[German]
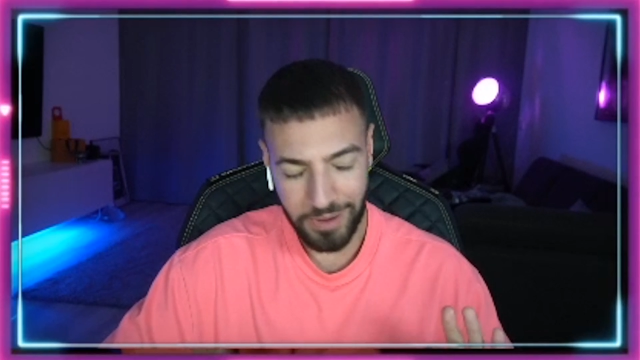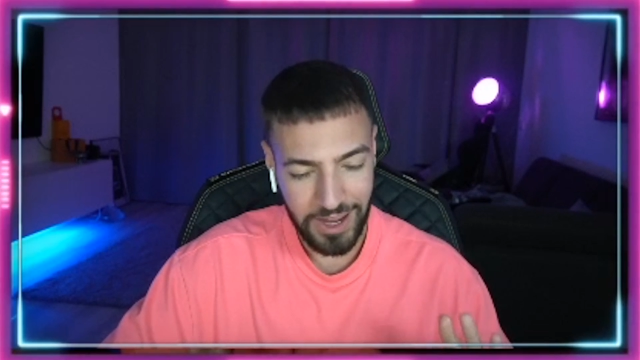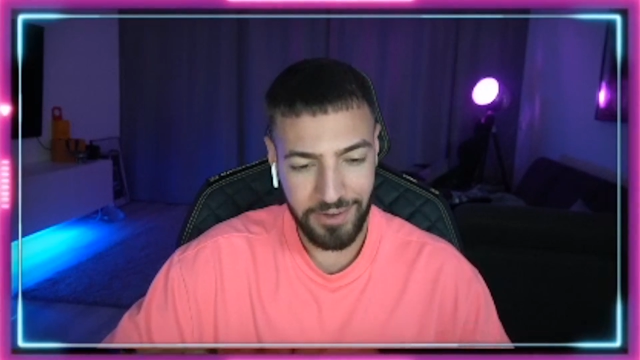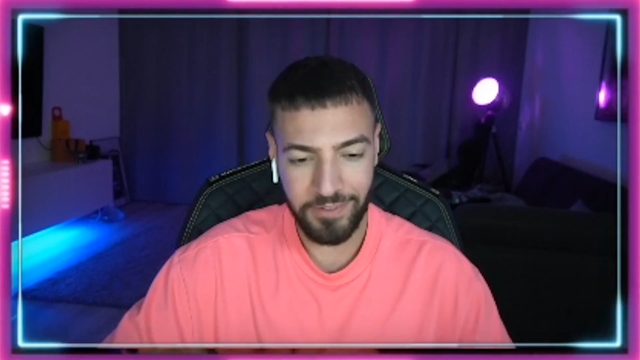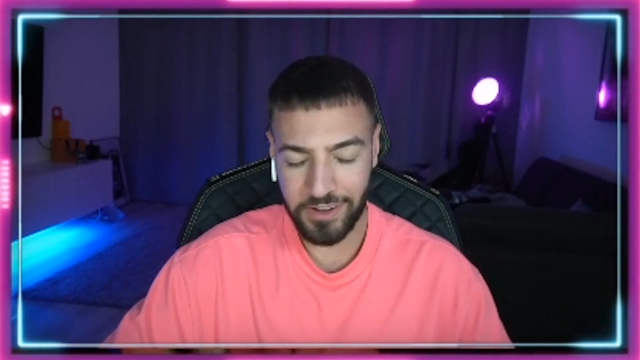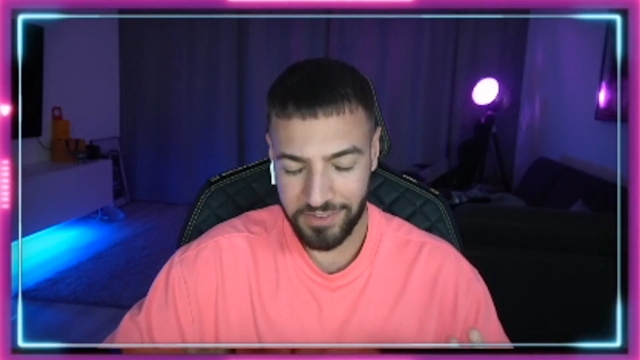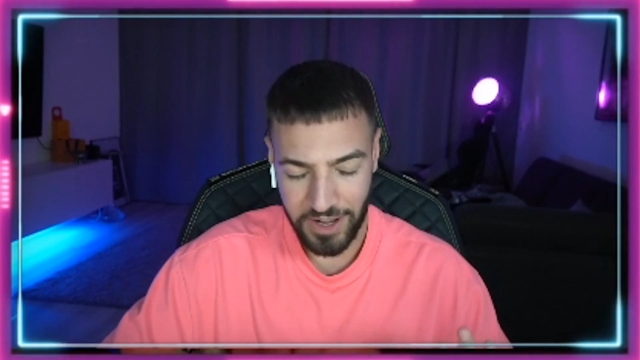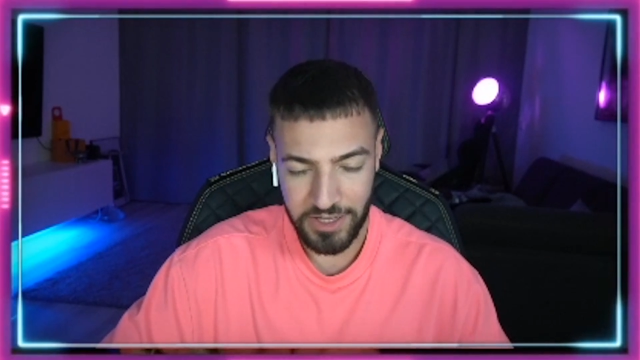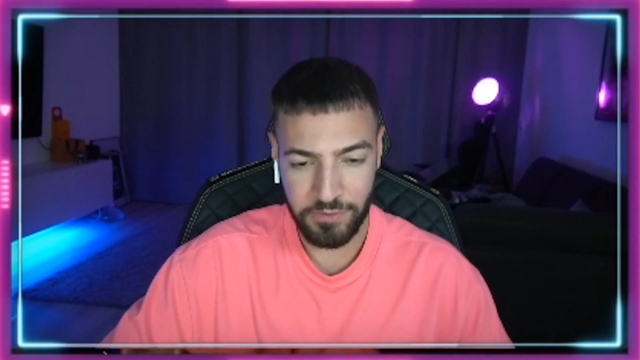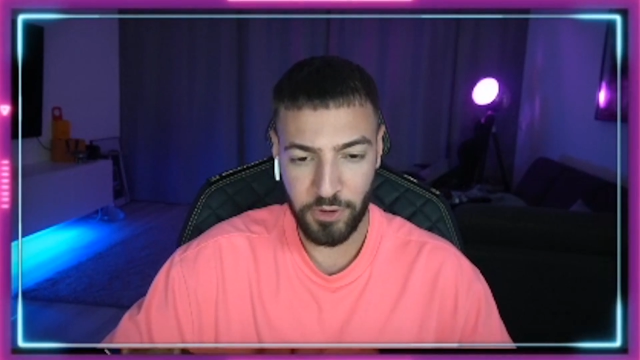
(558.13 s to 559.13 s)
Mach einfach,
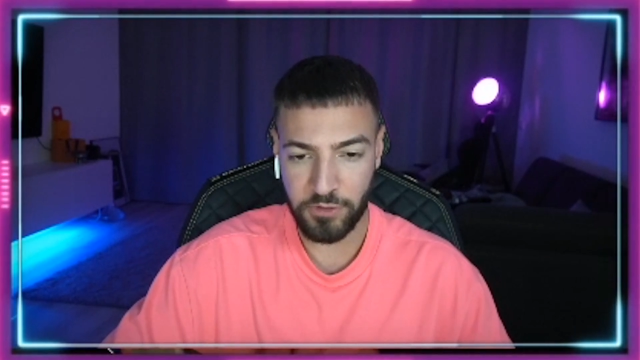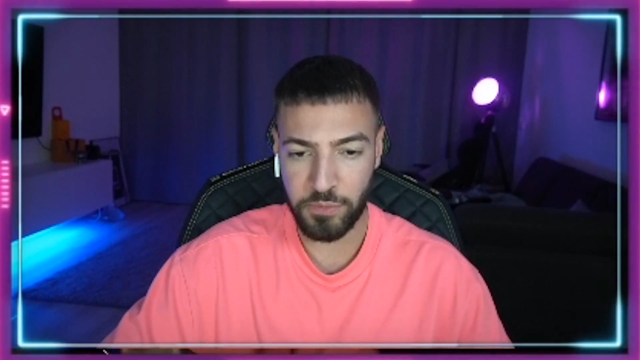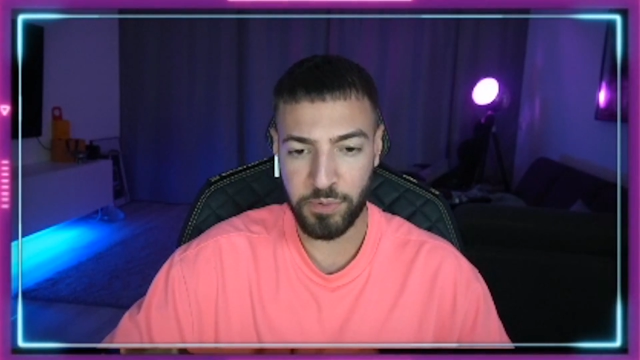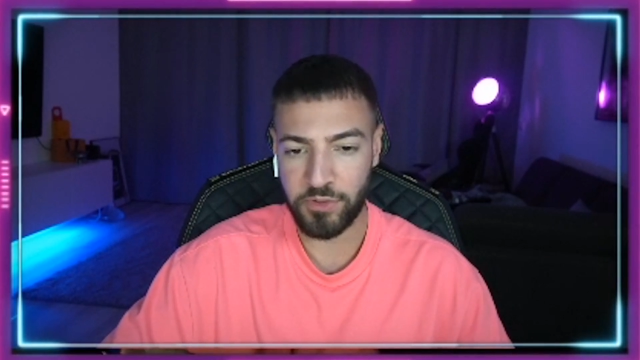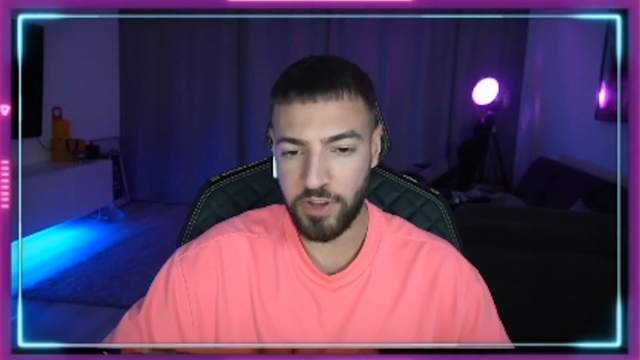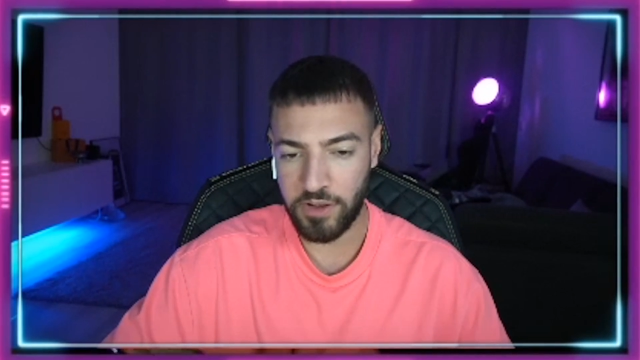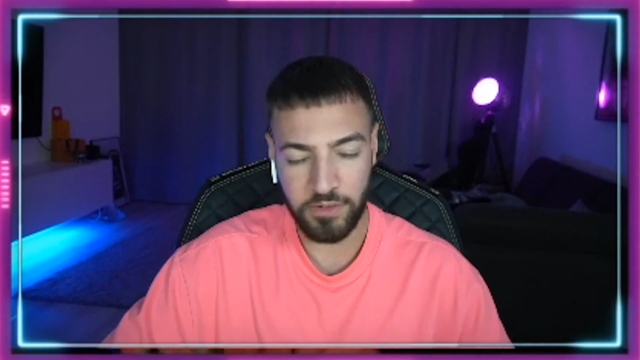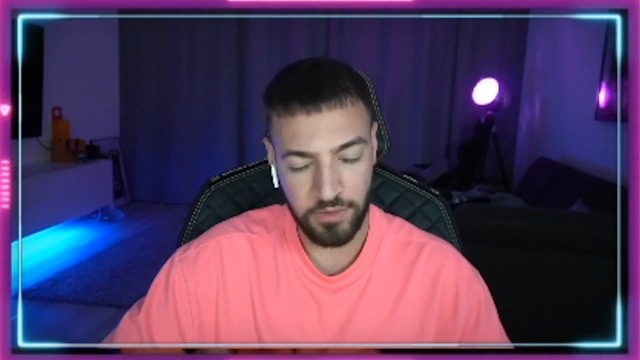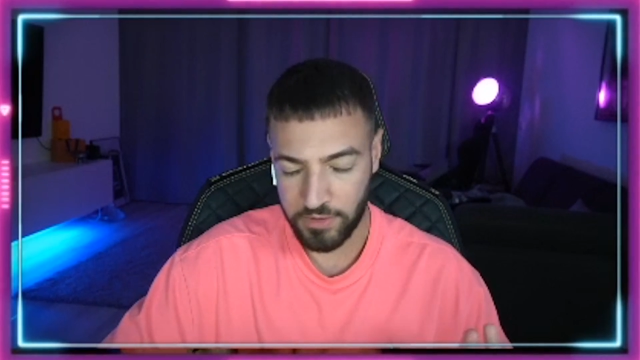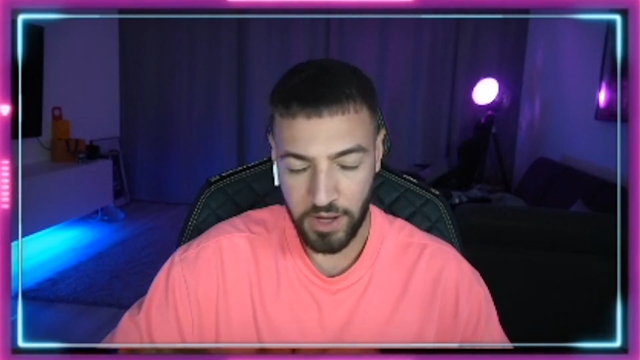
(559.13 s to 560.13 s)
zahl die 40%,
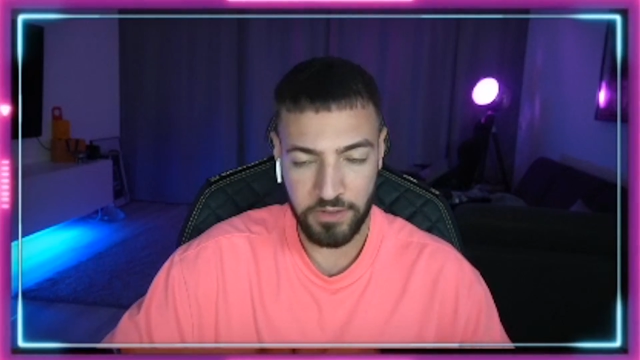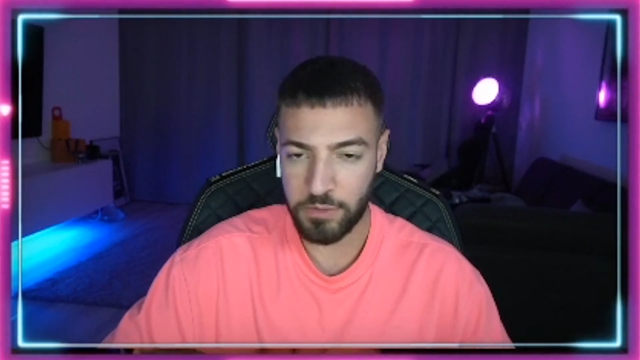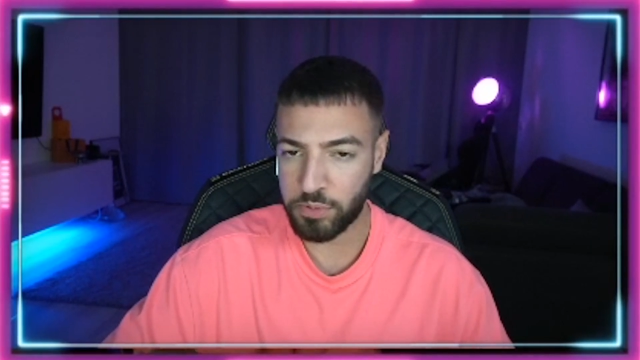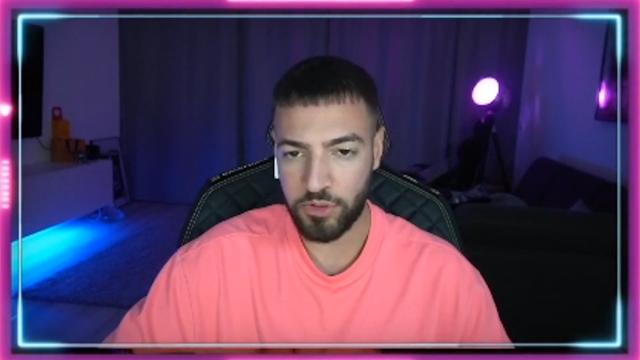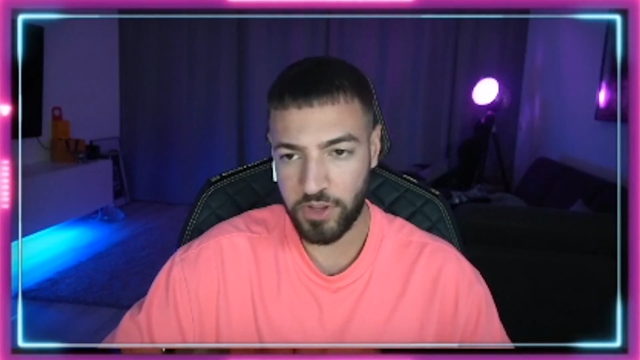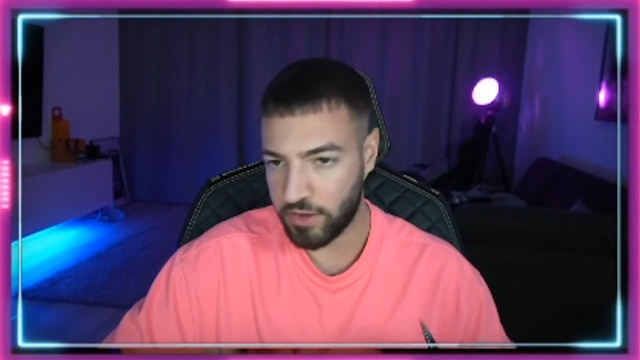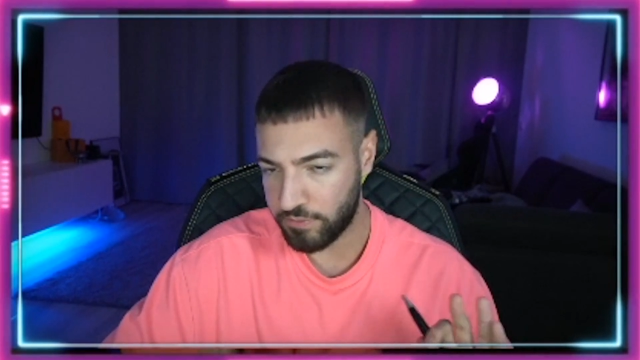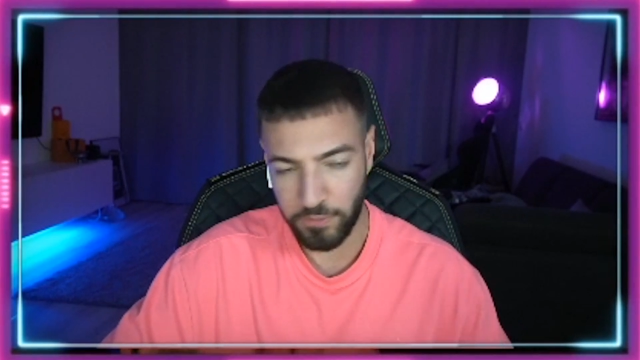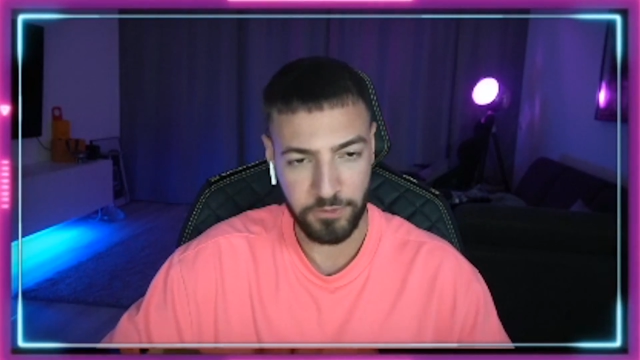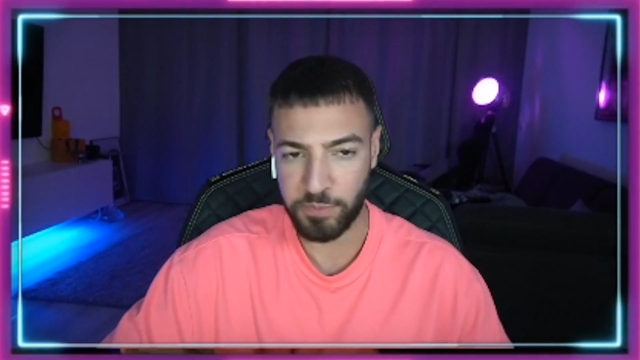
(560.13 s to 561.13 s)
30%,
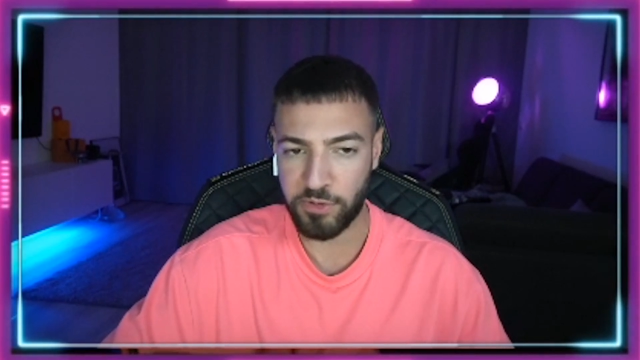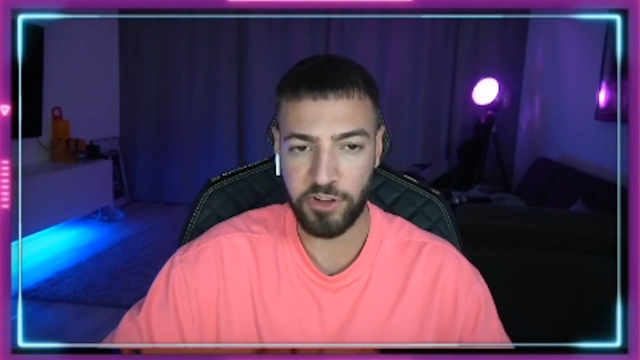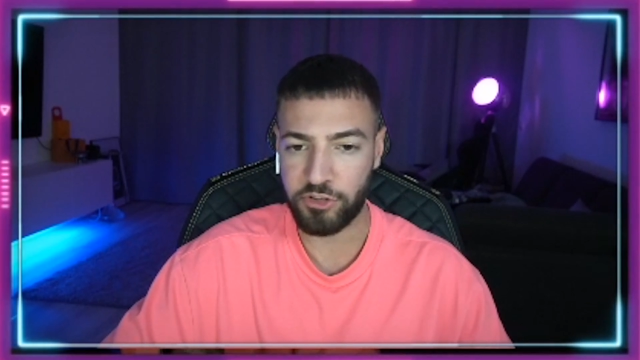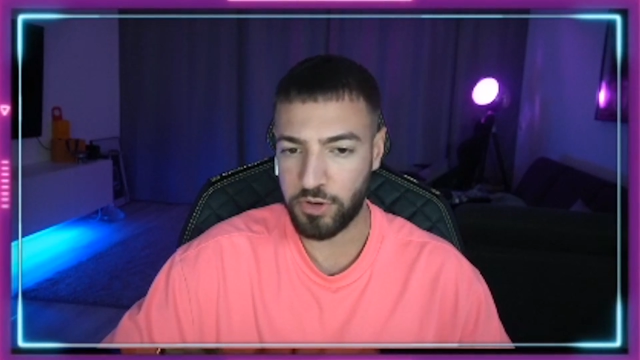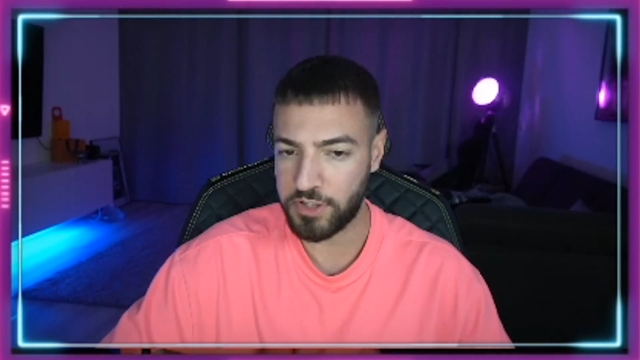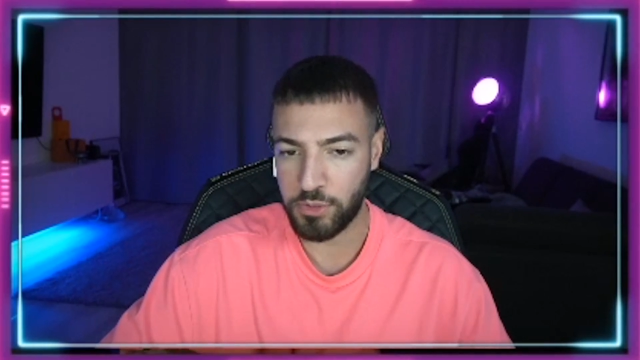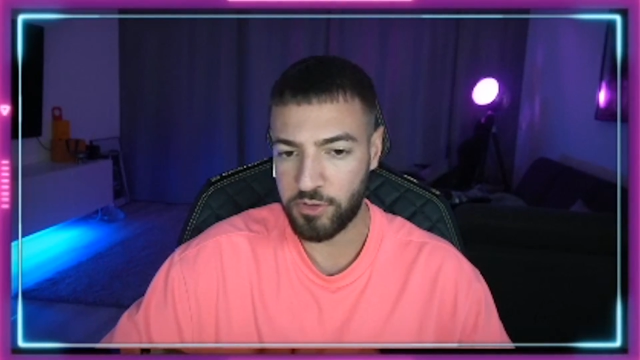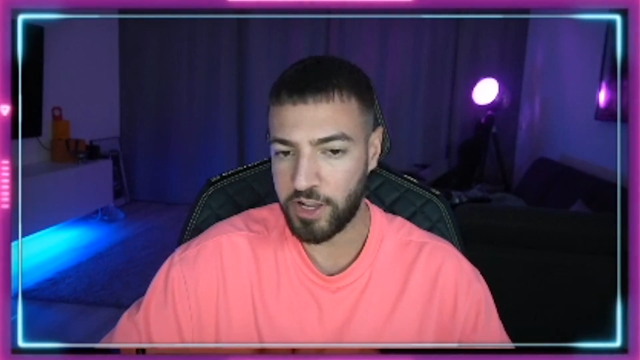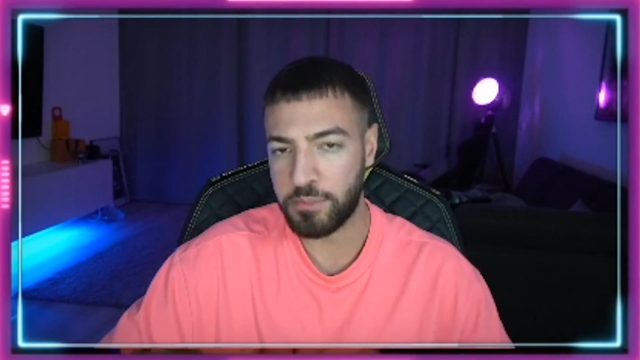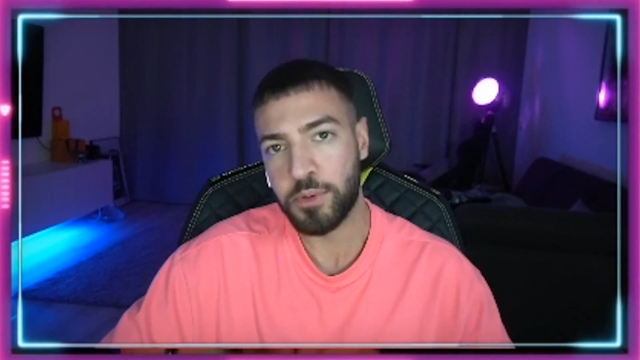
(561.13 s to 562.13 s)
50% Steuern, die du
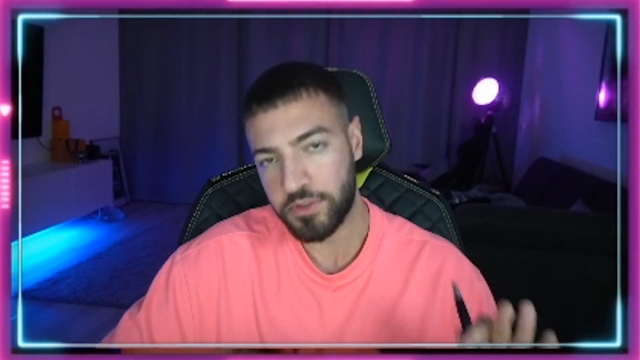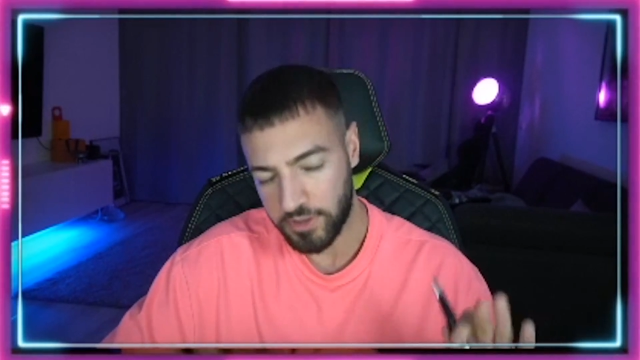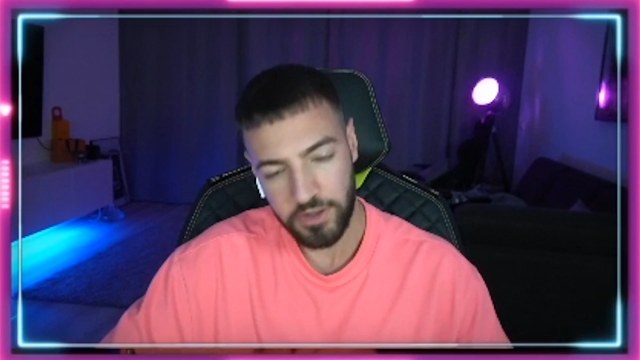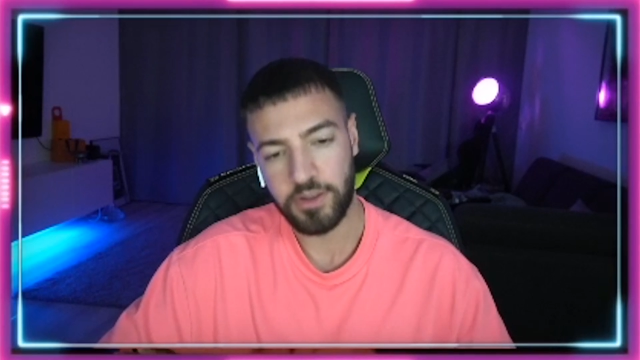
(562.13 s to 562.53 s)
zahlen musst.